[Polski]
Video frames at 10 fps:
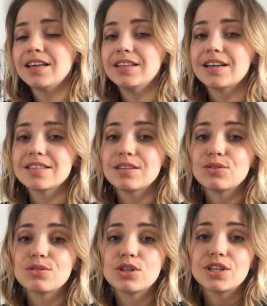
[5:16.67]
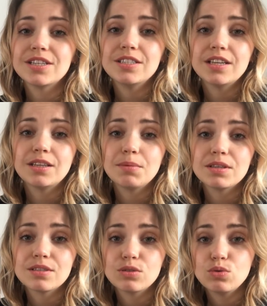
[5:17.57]
kiedy kazano rozszerzać dietę
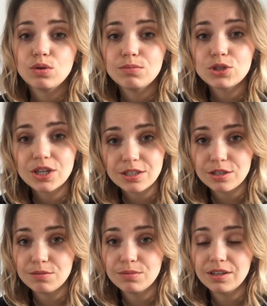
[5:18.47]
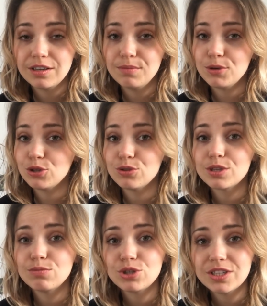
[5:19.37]
między drugim, trzecim
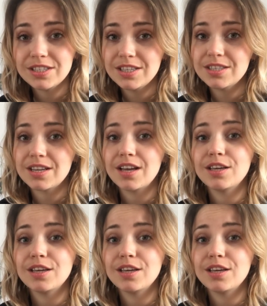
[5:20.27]
miesiącem życia dziecka,